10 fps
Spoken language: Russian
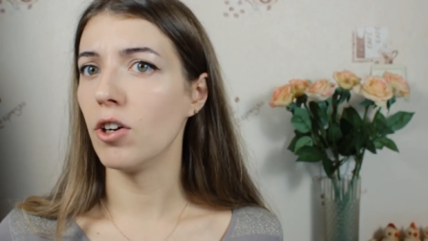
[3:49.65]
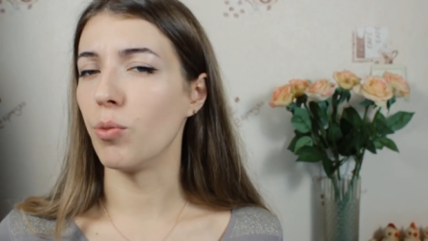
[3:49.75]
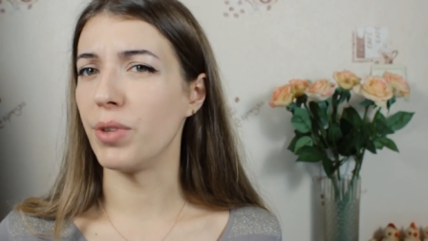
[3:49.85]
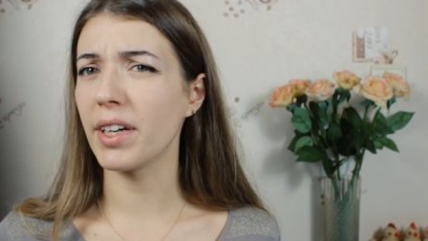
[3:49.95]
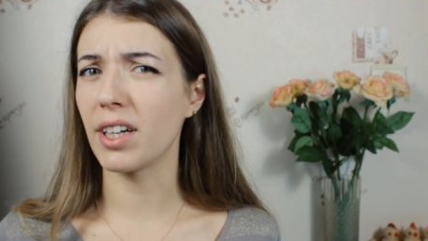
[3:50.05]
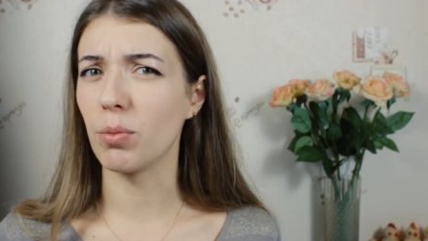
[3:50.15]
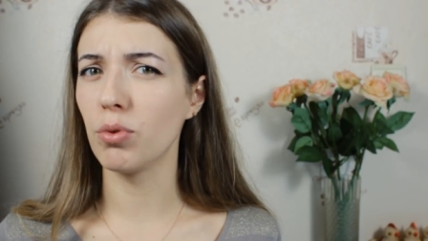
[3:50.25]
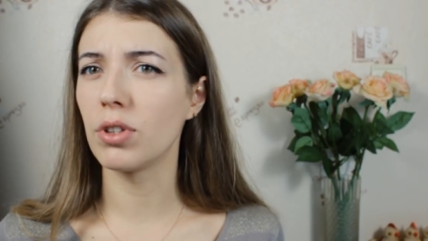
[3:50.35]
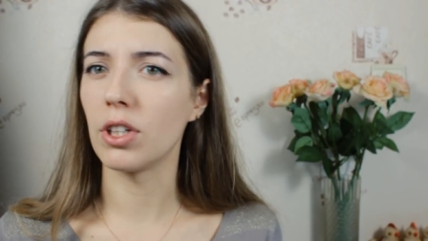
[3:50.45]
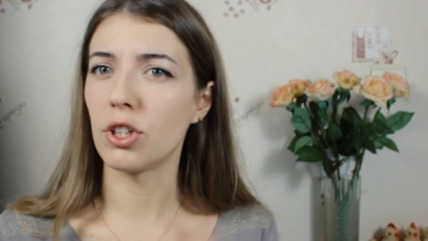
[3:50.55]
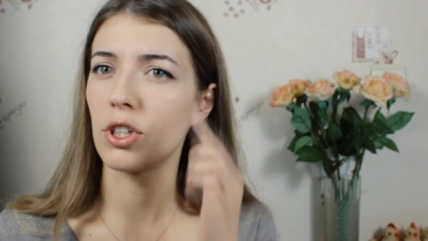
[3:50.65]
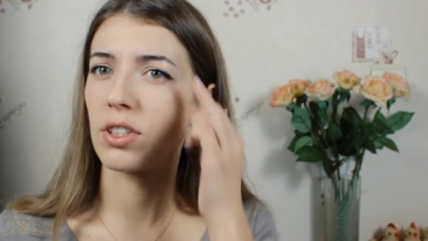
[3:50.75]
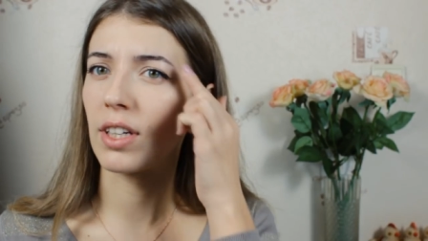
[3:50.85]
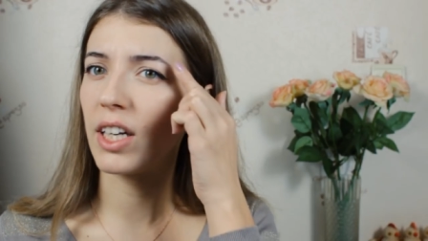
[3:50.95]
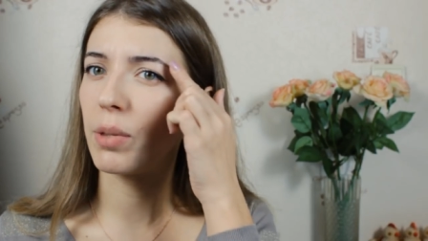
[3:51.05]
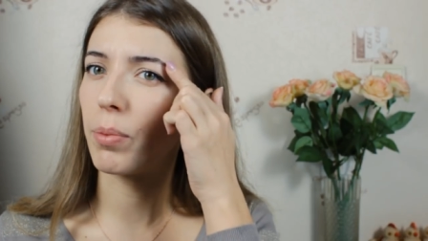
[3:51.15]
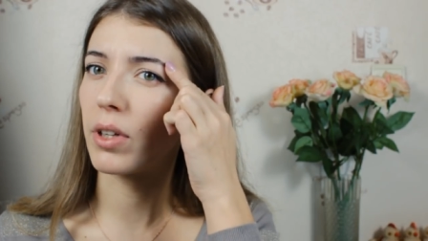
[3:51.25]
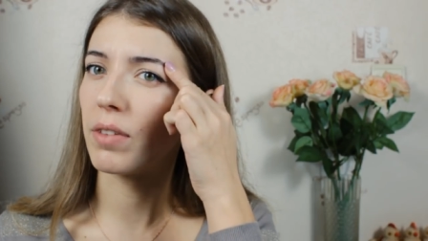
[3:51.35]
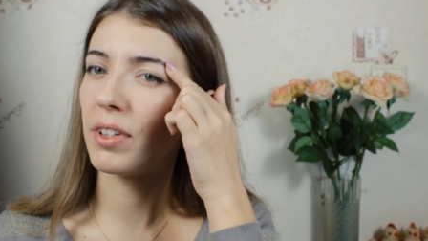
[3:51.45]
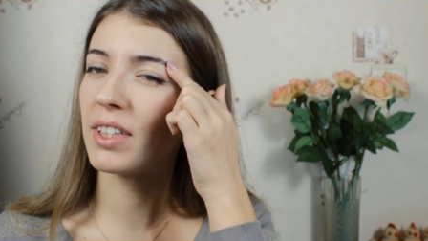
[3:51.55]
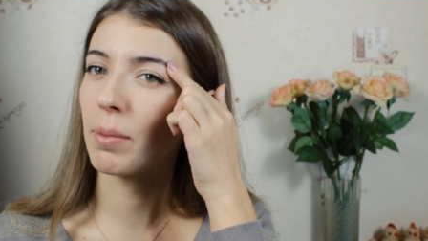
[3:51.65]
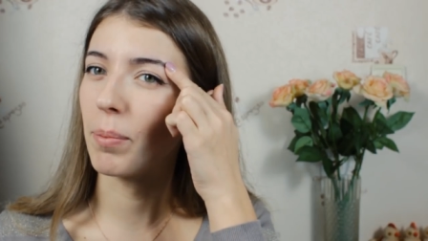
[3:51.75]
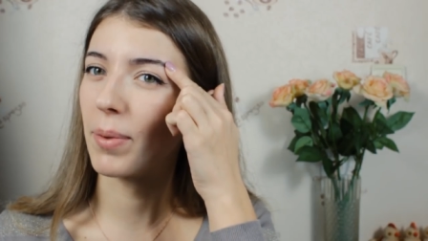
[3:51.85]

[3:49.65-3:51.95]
у меня как будто исчезает половина